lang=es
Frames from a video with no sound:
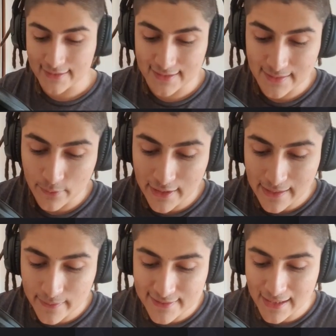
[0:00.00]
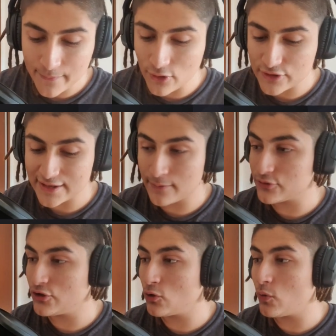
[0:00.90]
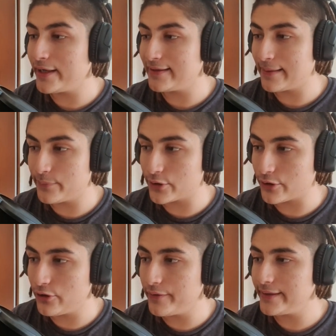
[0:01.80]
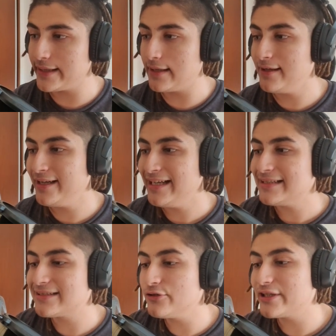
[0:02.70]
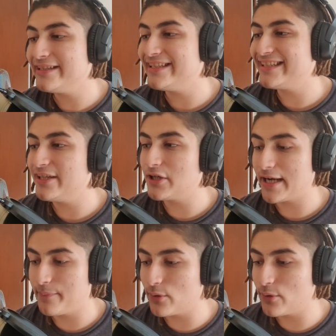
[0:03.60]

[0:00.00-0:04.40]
Y si se ponen a pensar, amigos, si hacemos 0.40 por 90 son 36 dólares.